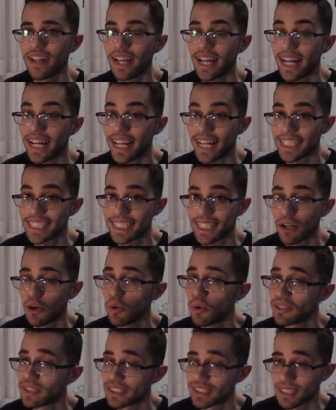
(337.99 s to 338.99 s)
e grazie a
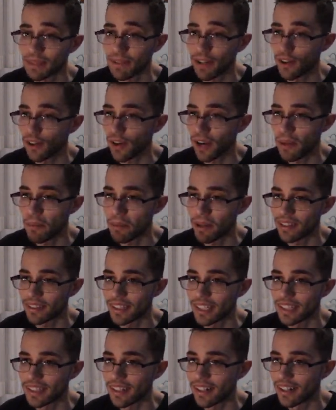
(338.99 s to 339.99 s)
lui se siamo ancora in
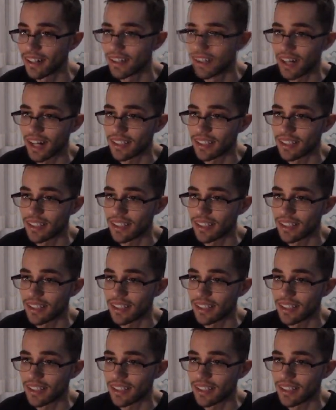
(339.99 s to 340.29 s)
partita.